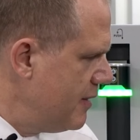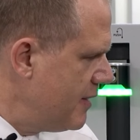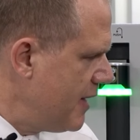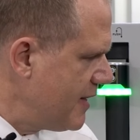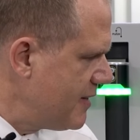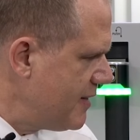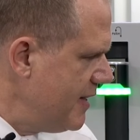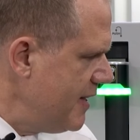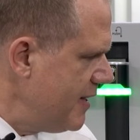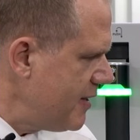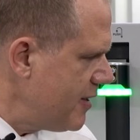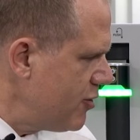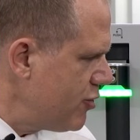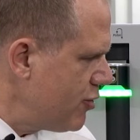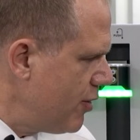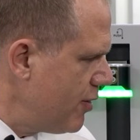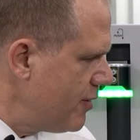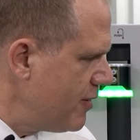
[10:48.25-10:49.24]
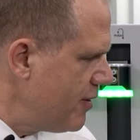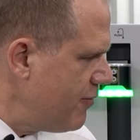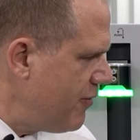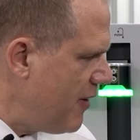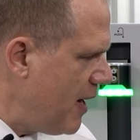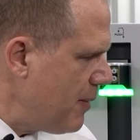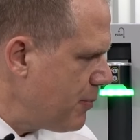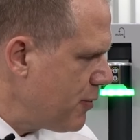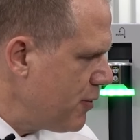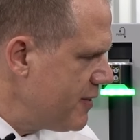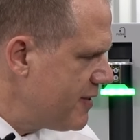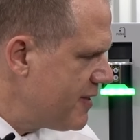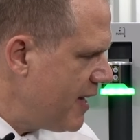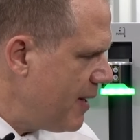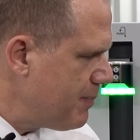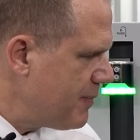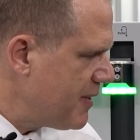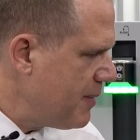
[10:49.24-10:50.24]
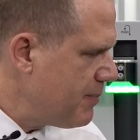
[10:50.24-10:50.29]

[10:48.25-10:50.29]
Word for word: Das lichtgesteuerte Farbkonzept